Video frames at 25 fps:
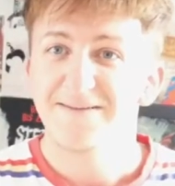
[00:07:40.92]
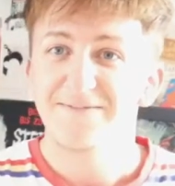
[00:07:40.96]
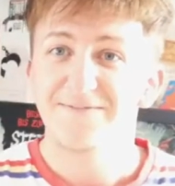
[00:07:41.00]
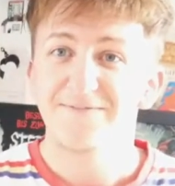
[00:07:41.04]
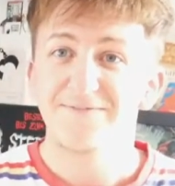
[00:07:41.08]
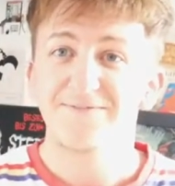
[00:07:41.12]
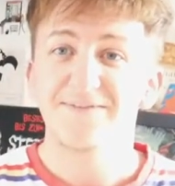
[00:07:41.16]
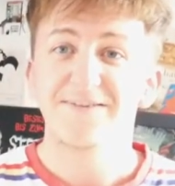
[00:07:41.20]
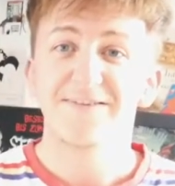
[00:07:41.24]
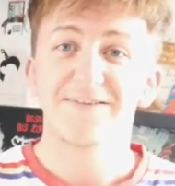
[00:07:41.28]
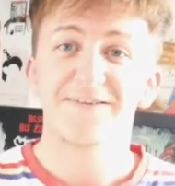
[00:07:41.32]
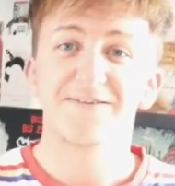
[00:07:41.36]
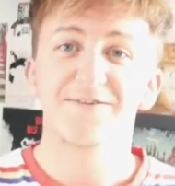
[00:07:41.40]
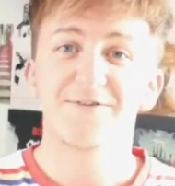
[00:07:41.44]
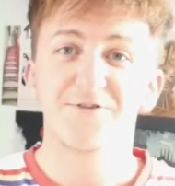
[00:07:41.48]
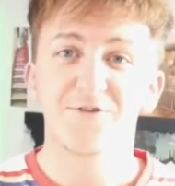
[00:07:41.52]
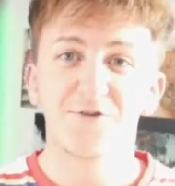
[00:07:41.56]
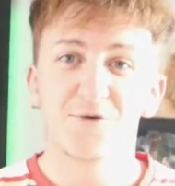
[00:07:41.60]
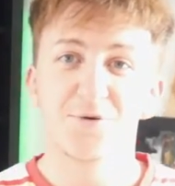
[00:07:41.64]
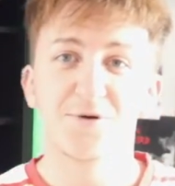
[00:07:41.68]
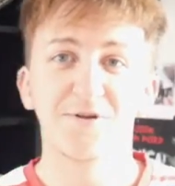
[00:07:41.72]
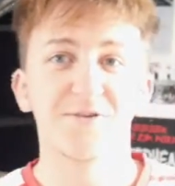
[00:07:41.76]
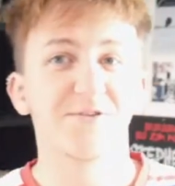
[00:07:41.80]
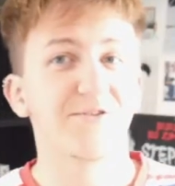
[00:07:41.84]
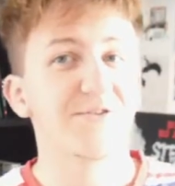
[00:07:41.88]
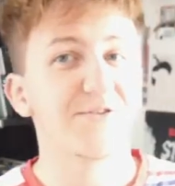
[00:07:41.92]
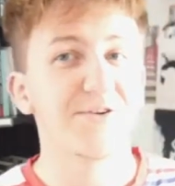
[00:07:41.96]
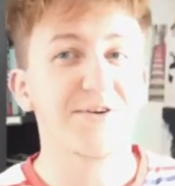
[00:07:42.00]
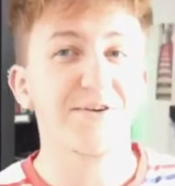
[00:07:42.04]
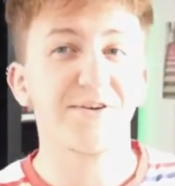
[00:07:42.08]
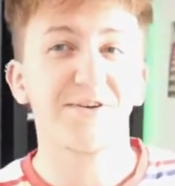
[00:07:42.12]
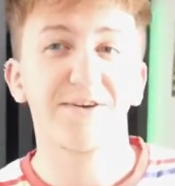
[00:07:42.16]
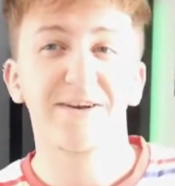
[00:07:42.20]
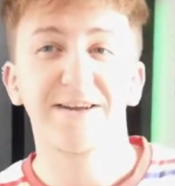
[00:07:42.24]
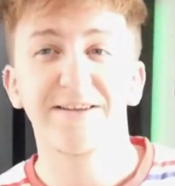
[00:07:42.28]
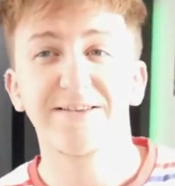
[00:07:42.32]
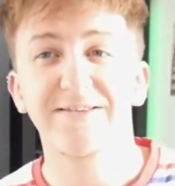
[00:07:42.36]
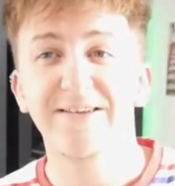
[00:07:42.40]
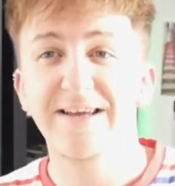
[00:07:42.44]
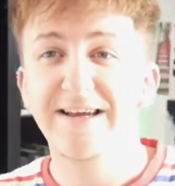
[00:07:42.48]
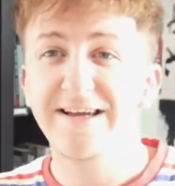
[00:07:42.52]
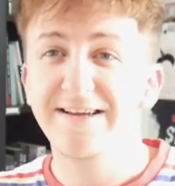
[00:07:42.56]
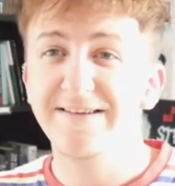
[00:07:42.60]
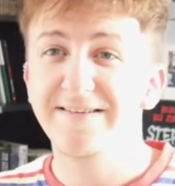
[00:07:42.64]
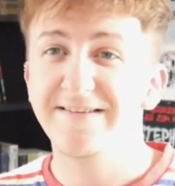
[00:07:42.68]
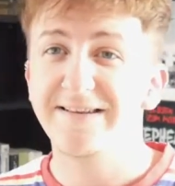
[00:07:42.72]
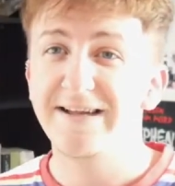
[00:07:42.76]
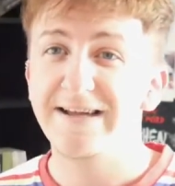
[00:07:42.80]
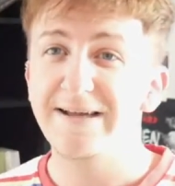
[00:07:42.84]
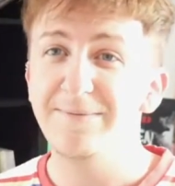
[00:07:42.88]
Wie sie jetzt kurz gesagt hat, ein sehr
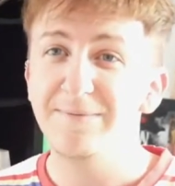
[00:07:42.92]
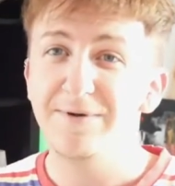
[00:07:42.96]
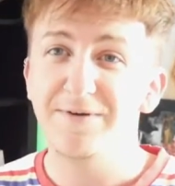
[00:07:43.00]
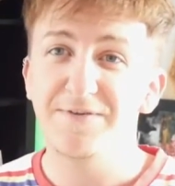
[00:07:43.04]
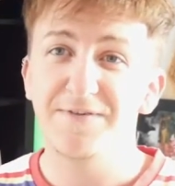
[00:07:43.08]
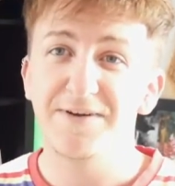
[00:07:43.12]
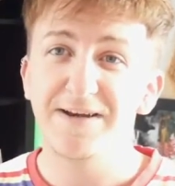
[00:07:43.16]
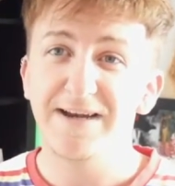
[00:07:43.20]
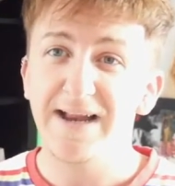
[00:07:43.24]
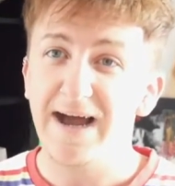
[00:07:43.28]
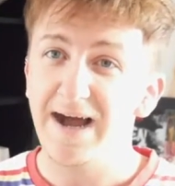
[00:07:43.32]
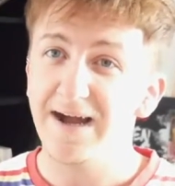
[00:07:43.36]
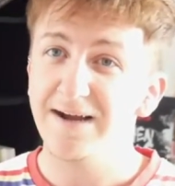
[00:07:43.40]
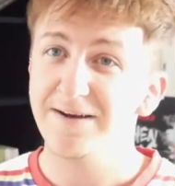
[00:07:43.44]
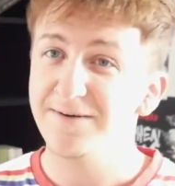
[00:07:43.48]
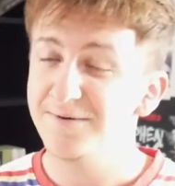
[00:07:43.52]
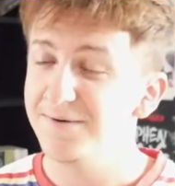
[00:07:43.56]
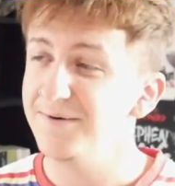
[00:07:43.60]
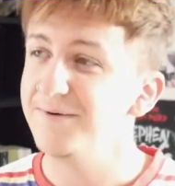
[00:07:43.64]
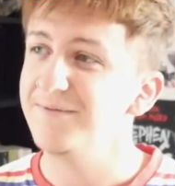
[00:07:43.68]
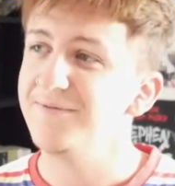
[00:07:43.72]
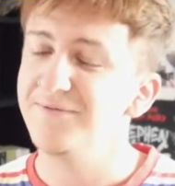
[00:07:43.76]
extremer Verlag